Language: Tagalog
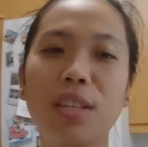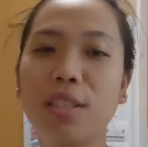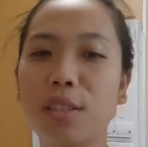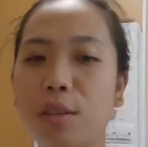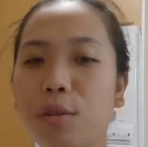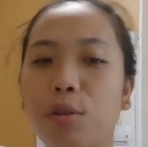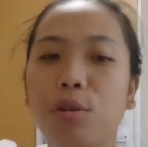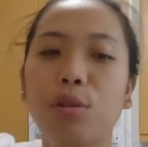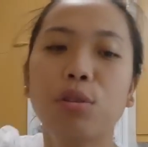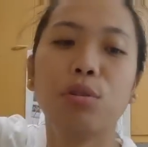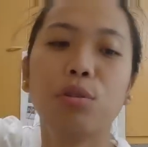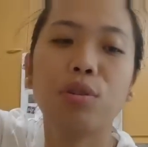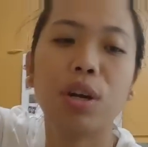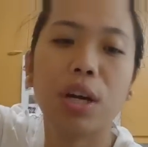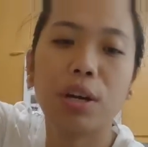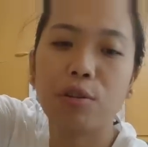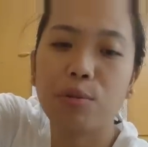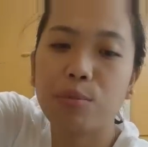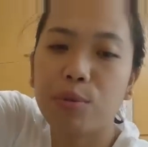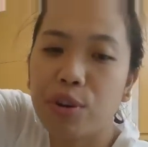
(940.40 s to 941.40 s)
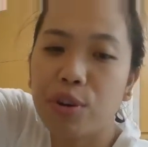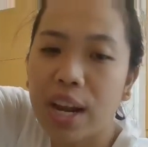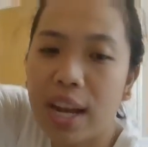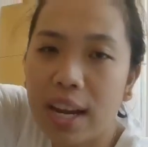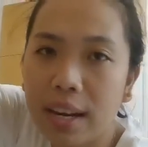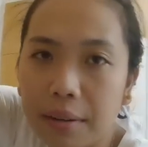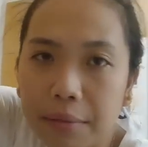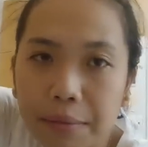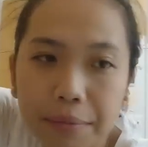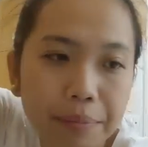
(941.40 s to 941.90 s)
okay na siguro tong ano
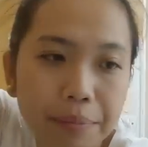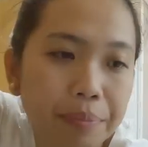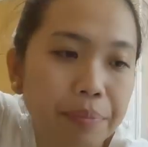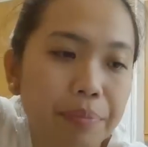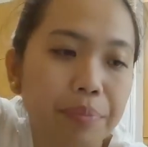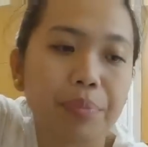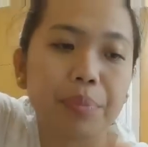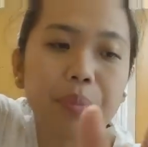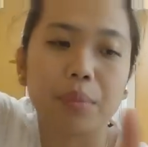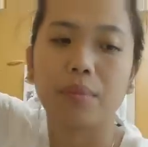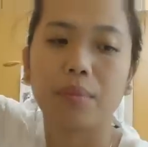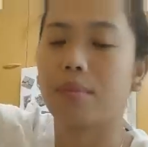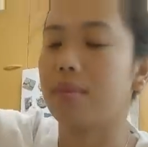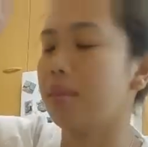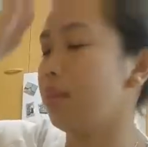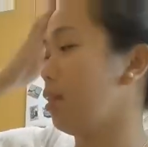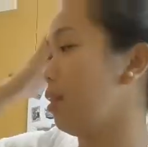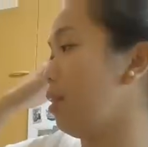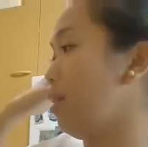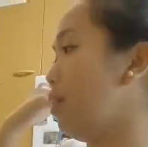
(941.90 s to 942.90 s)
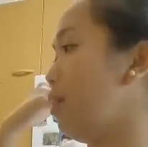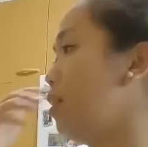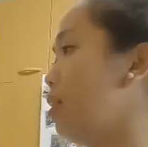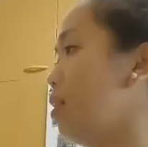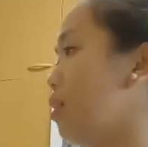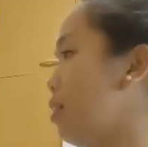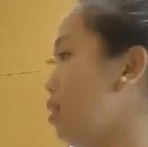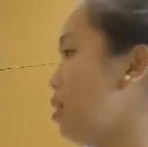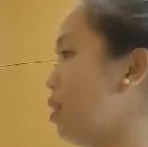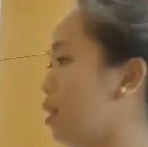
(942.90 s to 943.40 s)
muna.
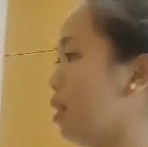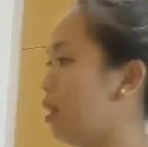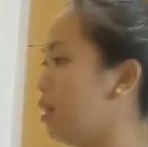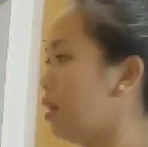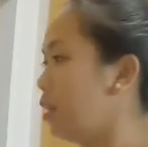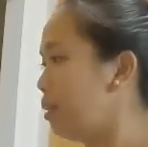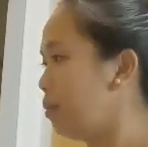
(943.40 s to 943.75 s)
Ah. Uh,